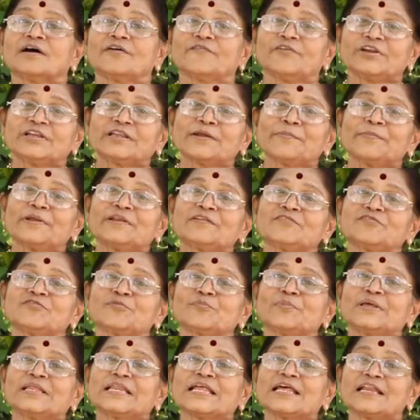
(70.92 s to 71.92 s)

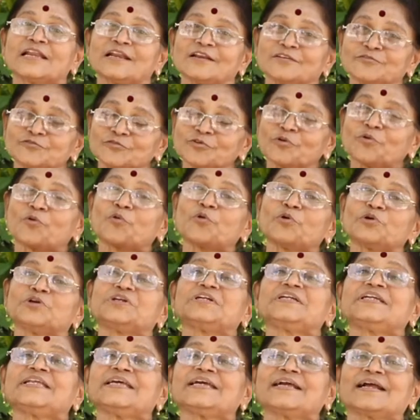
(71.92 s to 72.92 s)
விட்டமின்ஸும் மினரல்ஸும்
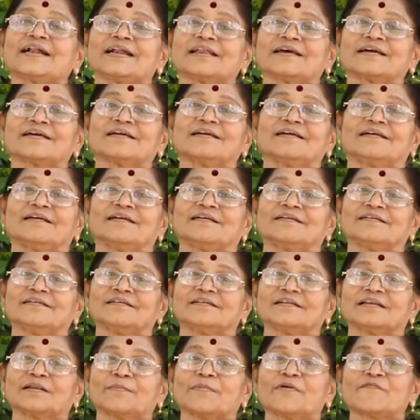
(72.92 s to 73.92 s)
கொட்டி கிடக்கு
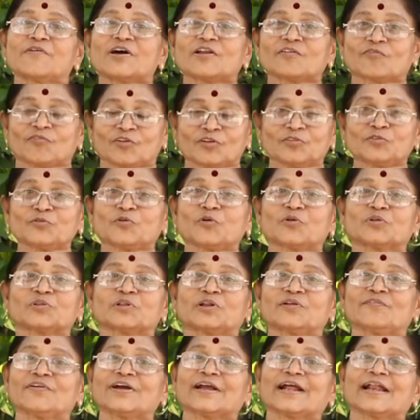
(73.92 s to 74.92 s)
நம்ம வருஷத்துக்கு ஒரு
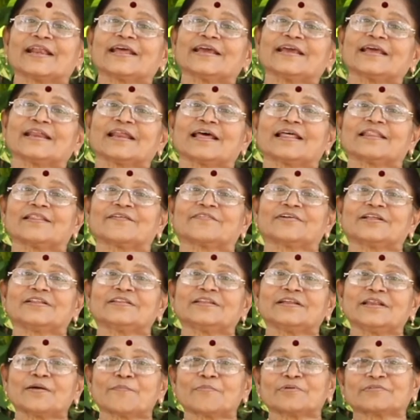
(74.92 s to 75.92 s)
தடவை கிடைக்கிற அதை
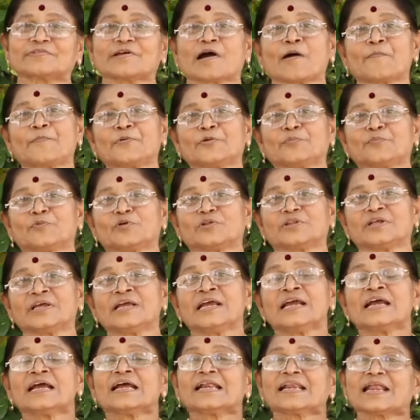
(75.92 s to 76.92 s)
வந்து நம்ம சாப்பிடும்போது
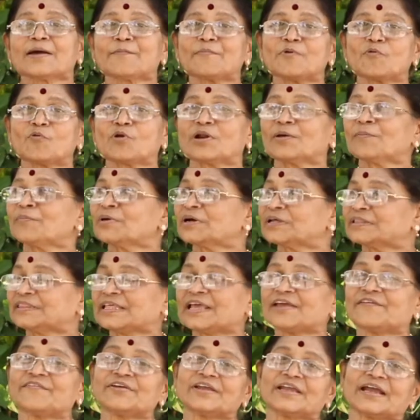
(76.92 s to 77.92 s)
நம்ம உடம்புக்கு
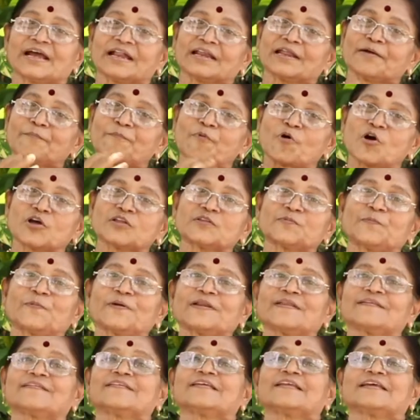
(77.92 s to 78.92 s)
தேவையான
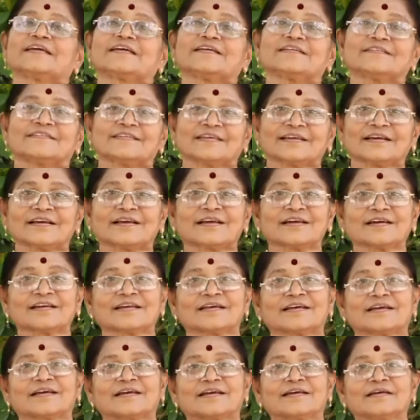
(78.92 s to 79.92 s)
பாஸ்பரஸ் இருக்குது ஜிங்க்
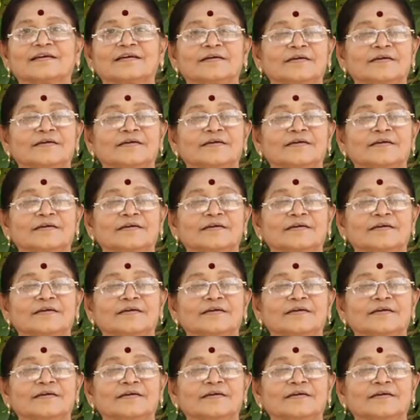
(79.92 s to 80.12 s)
இருக்குது